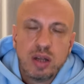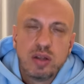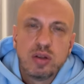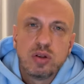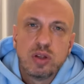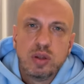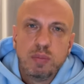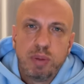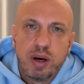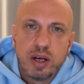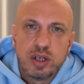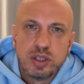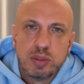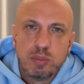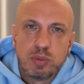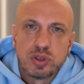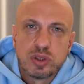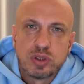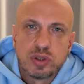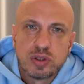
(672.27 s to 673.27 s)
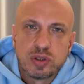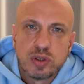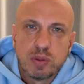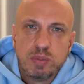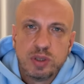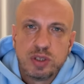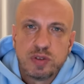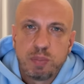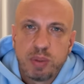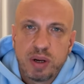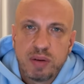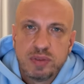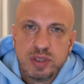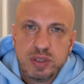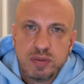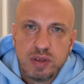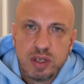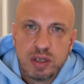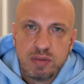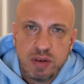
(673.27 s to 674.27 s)
to tym bardziej może to zrobić w
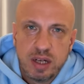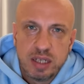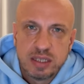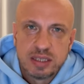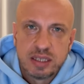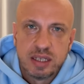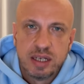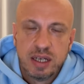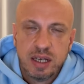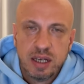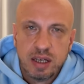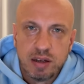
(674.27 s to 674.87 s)
prawdziwej walce,